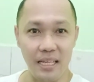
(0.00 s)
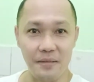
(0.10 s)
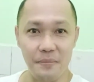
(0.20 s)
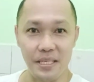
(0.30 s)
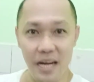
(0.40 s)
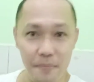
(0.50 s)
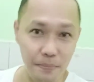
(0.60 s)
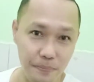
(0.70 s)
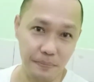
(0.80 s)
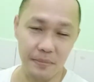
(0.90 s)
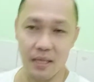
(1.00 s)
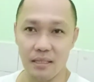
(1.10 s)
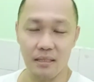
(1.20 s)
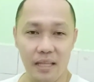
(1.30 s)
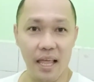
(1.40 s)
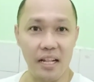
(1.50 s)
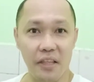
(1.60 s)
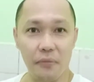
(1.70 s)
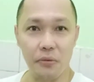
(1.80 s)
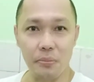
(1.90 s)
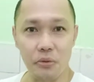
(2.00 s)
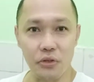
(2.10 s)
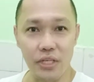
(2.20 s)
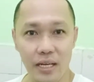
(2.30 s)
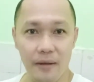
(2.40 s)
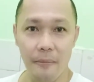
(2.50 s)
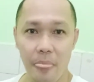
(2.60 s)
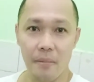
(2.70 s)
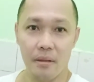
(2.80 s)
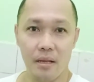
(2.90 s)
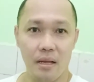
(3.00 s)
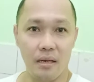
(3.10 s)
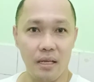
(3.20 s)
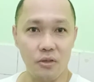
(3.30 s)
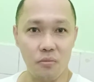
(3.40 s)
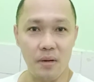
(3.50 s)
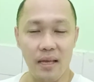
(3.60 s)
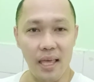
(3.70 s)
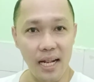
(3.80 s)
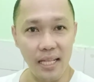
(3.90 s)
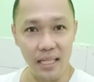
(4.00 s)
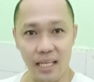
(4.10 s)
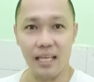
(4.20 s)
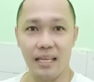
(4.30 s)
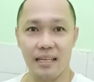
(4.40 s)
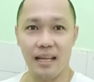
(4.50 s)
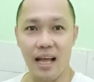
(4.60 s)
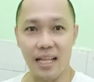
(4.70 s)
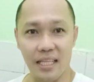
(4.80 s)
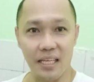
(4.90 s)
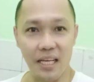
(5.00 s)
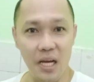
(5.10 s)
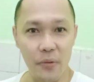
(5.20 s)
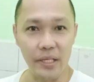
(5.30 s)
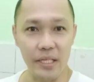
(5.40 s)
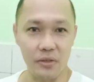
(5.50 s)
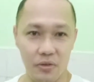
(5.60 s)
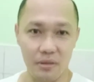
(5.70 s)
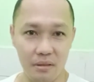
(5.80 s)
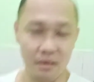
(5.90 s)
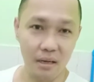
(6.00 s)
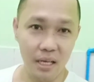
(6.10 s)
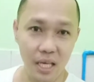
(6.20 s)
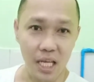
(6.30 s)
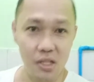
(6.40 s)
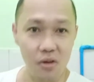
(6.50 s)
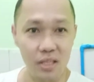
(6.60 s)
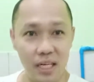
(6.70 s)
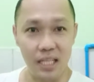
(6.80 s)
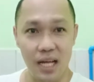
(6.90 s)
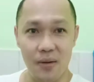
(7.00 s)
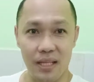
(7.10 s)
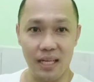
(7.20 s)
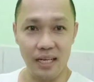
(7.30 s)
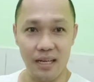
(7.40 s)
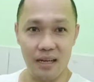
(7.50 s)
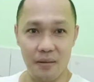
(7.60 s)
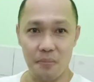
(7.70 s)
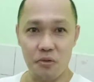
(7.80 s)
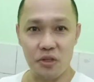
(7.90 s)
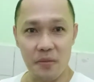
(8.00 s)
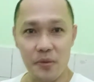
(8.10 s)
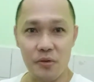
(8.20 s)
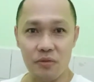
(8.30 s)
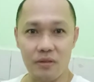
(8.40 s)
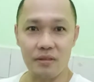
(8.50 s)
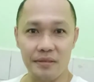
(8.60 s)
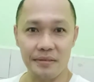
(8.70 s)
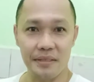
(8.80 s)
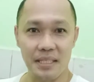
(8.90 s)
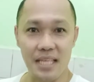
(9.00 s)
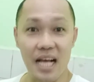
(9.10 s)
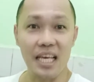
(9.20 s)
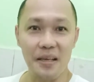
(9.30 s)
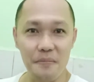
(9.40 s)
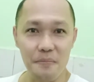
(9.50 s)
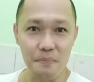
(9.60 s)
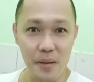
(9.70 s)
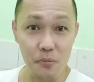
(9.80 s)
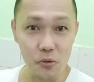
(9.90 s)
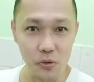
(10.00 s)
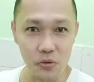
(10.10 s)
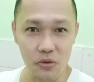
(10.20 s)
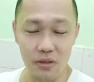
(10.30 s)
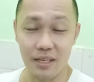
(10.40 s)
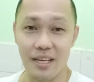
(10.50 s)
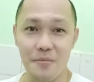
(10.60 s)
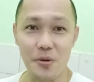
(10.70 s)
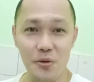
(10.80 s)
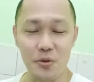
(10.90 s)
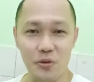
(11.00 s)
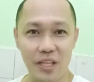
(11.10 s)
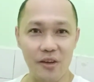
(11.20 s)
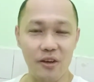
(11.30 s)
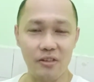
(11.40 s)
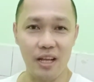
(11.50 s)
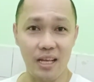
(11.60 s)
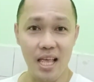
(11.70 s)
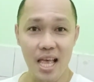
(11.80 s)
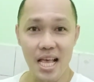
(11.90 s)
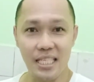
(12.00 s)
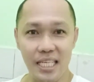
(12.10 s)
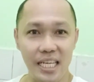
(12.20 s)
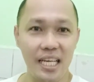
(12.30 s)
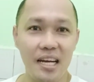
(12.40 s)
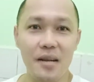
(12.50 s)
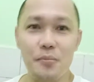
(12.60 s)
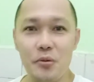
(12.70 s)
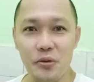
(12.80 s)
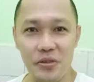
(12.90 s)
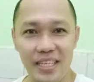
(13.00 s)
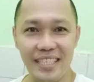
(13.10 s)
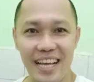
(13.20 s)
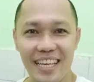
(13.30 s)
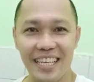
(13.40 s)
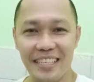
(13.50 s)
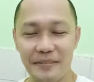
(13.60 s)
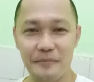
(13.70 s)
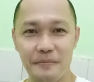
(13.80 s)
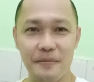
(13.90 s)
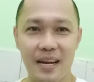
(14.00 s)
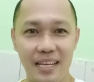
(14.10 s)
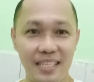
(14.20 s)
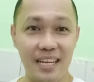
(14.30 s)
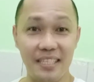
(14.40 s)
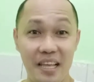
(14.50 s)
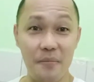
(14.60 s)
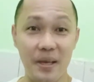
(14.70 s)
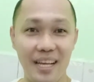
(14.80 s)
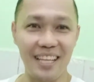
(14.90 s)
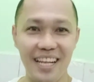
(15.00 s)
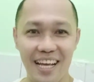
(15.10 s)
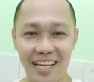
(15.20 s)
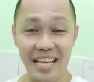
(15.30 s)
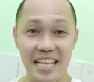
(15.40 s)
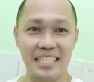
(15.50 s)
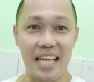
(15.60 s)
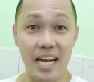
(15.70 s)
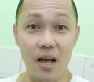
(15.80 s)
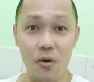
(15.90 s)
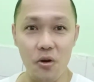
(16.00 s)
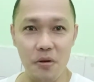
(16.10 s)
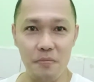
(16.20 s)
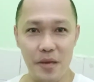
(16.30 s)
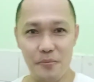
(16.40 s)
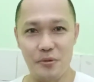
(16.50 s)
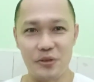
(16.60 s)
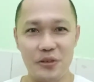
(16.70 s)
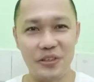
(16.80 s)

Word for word: masarap at healthy food po siya na sobrang healthy ang ating gagawin ngayon. Ito ang tinatawag nila na buti pa yung saging may puso. Kaya magluluto tayo ngayon ng sinigang ng puso ng saging para sana sabi nga nila sana all may puso.